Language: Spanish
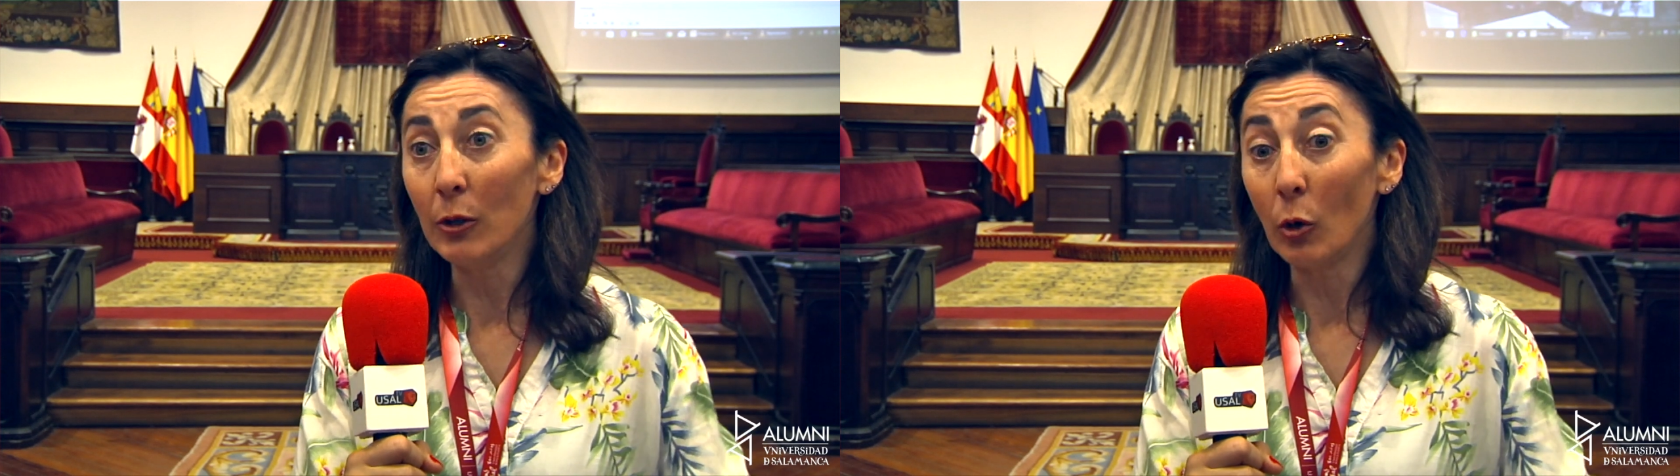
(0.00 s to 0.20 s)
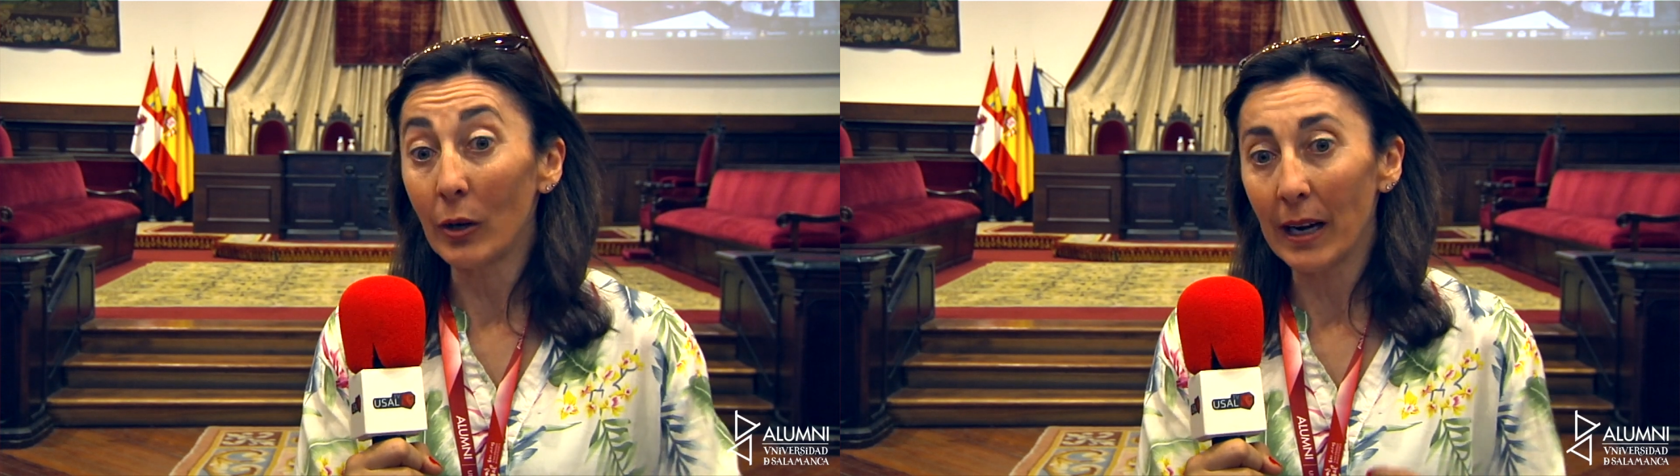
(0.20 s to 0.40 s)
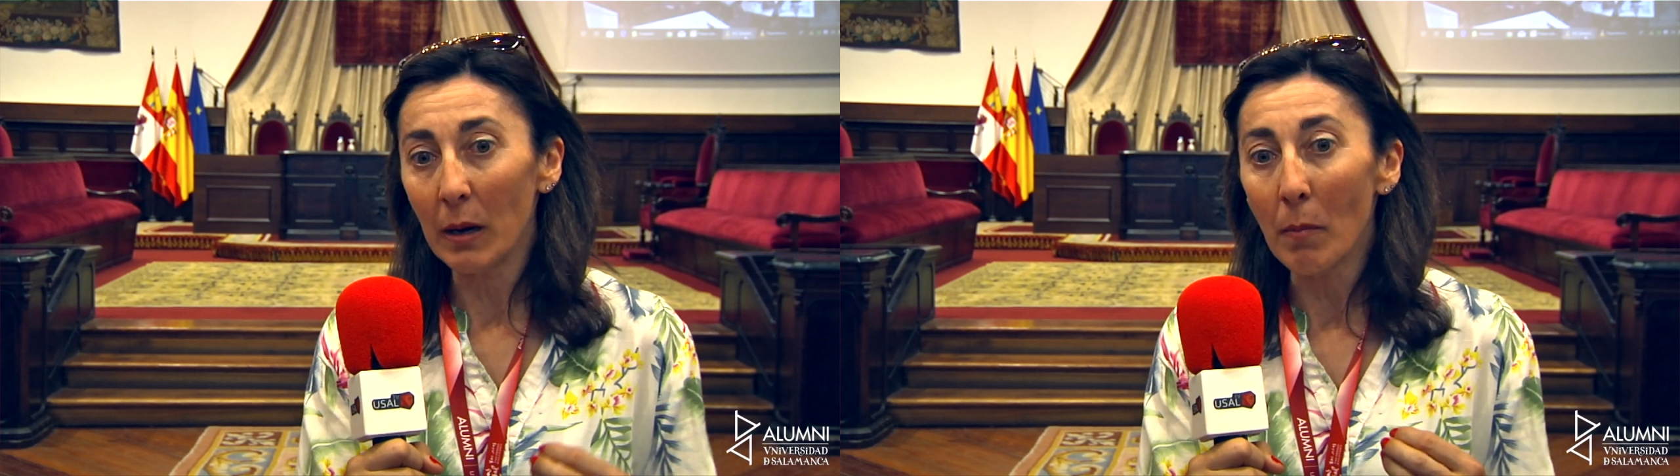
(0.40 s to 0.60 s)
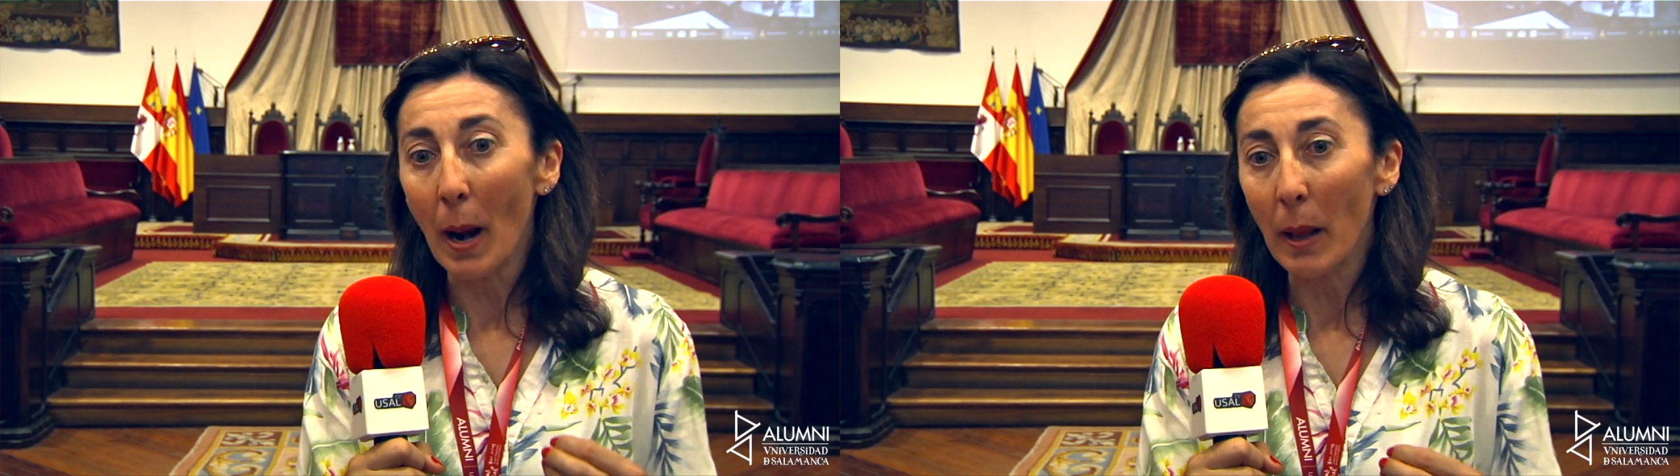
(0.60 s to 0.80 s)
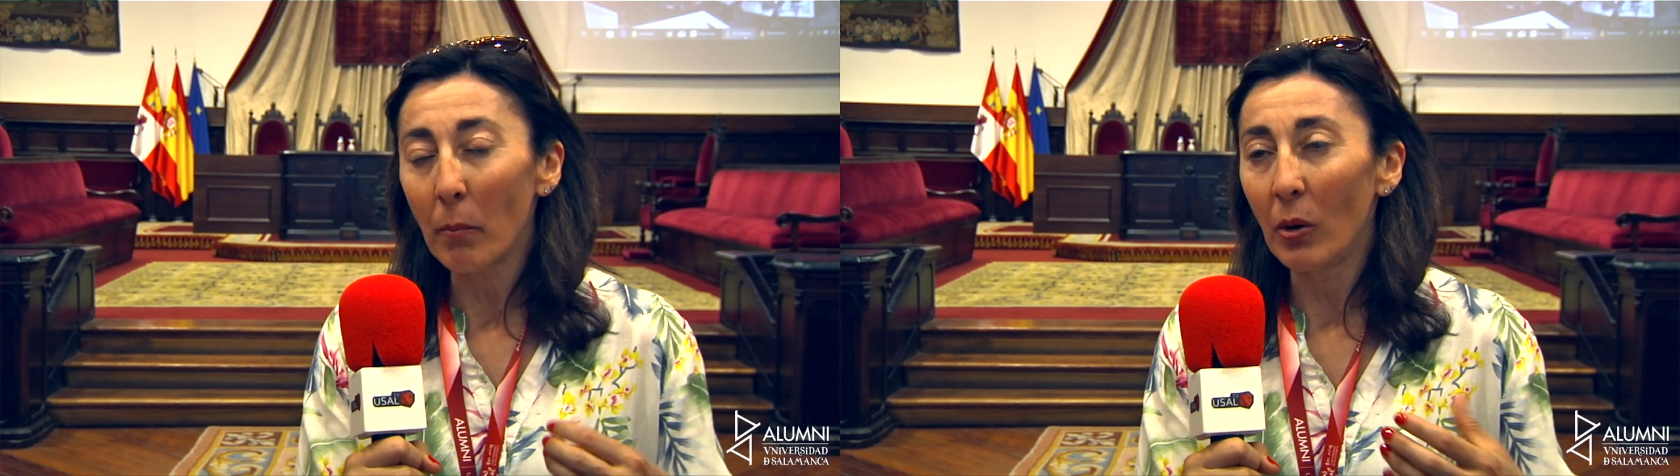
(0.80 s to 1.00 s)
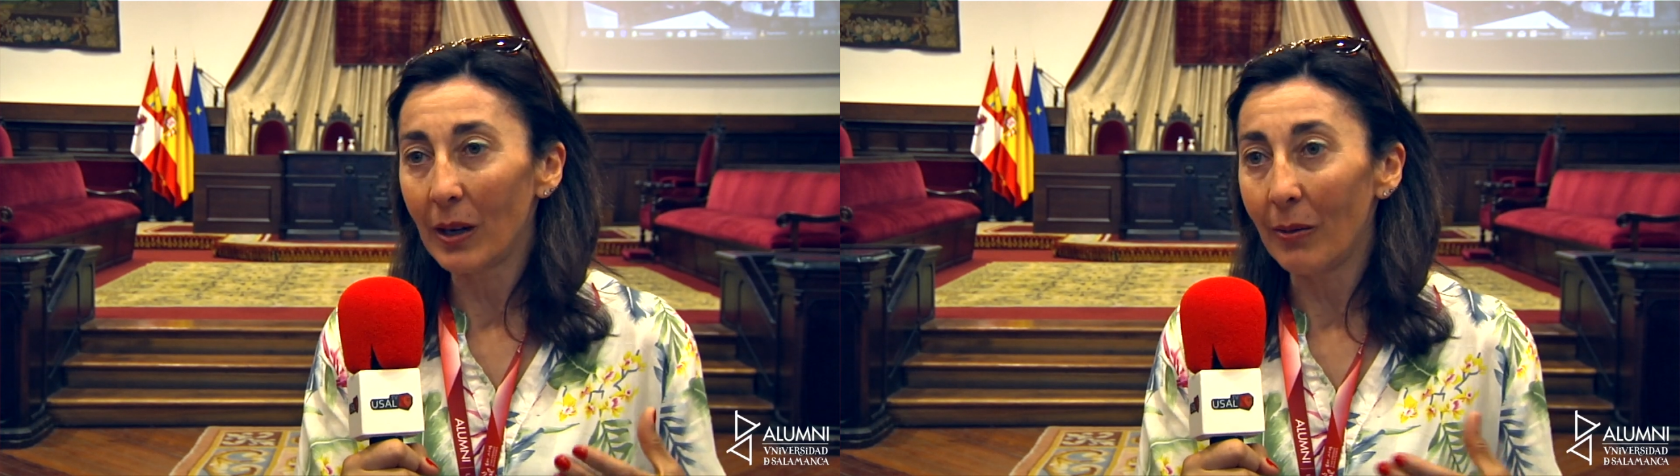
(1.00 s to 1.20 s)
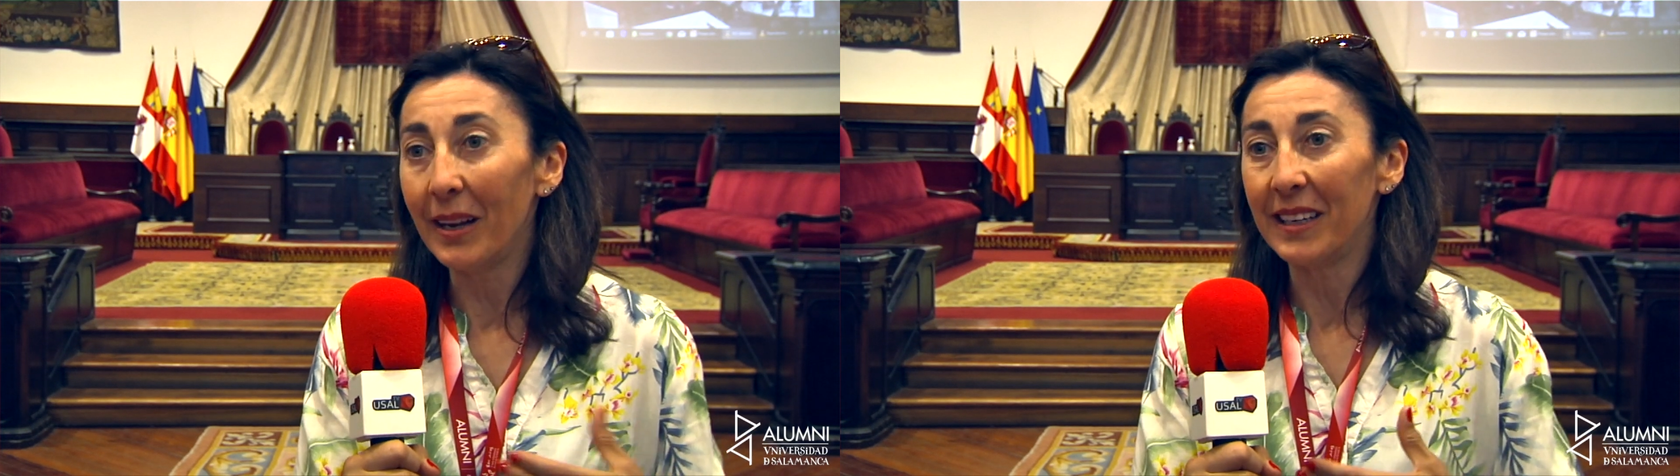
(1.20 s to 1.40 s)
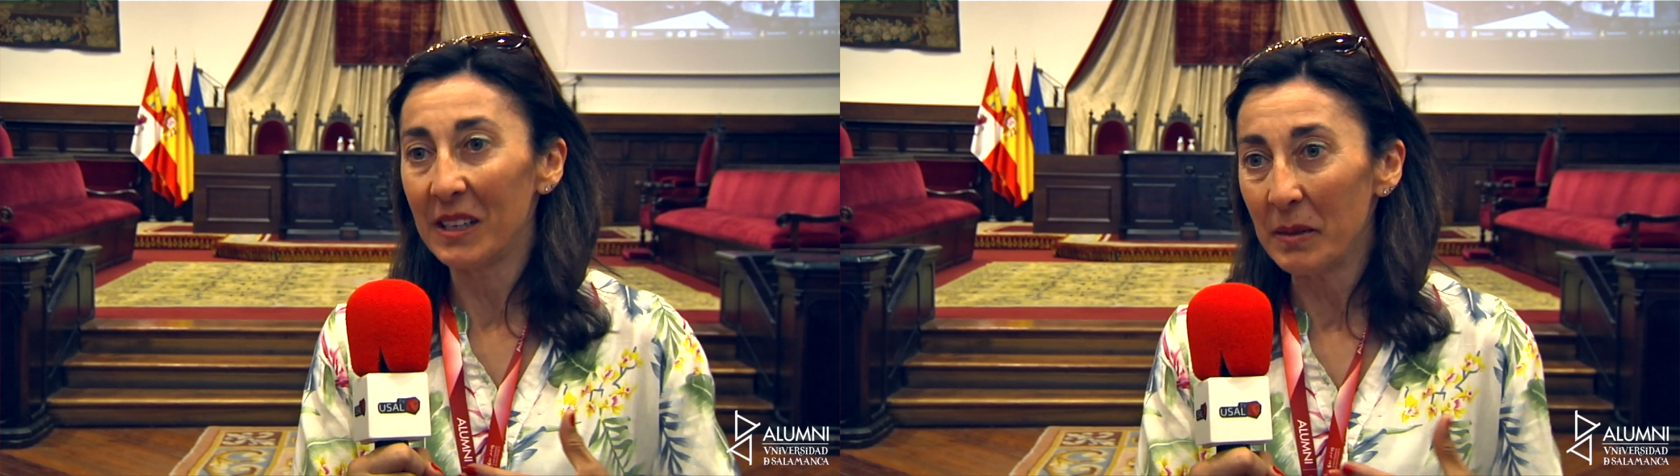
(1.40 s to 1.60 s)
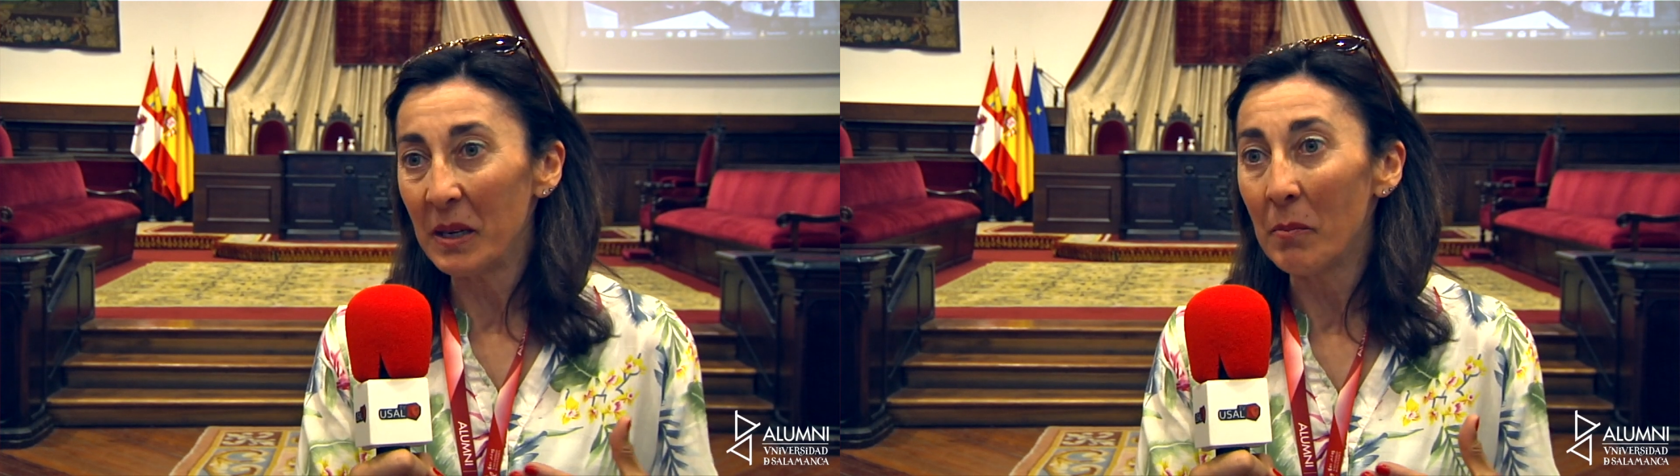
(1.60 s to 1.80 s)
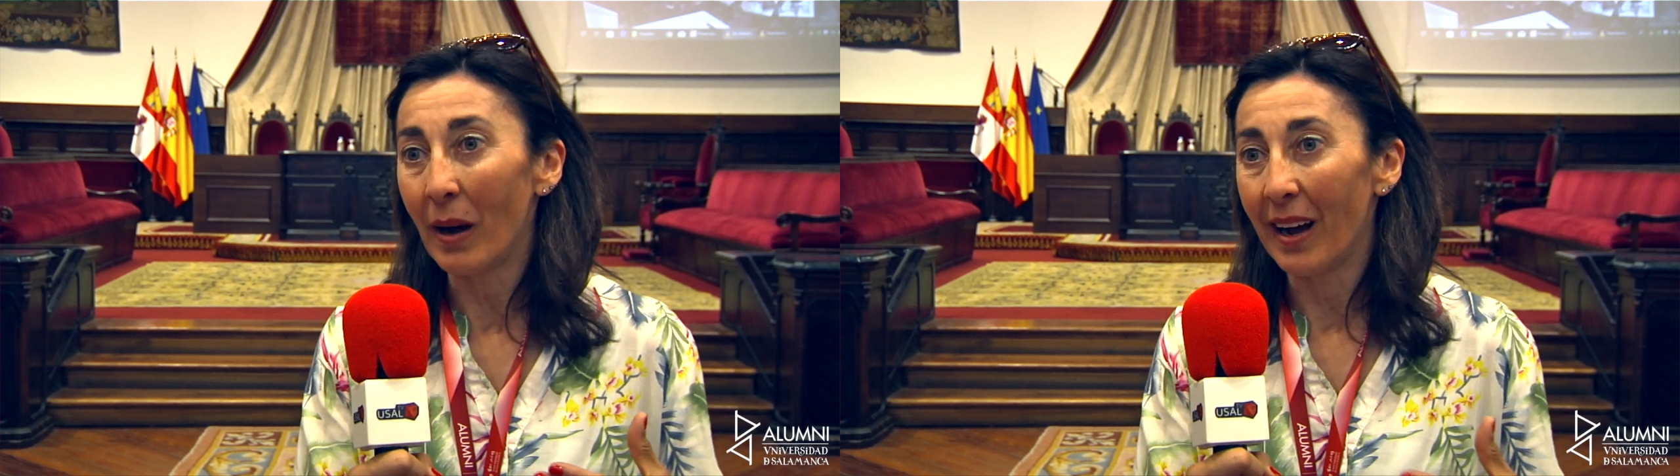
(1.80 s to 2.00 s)
sino que eres más responsable de ti
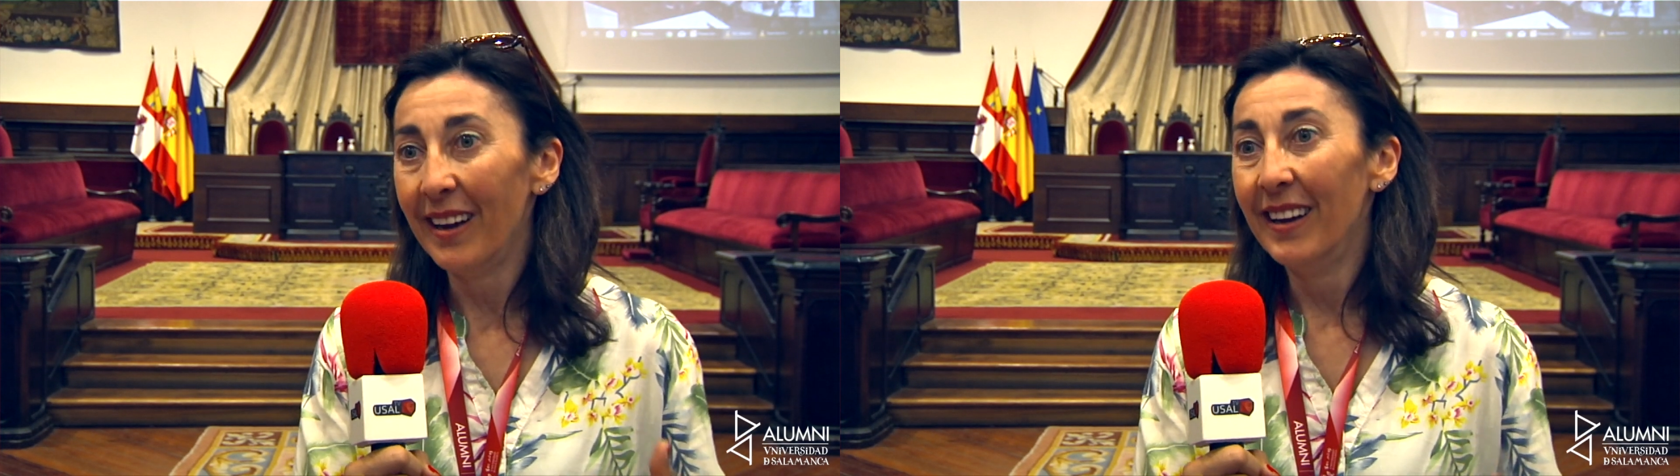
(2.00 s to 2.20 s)
misma.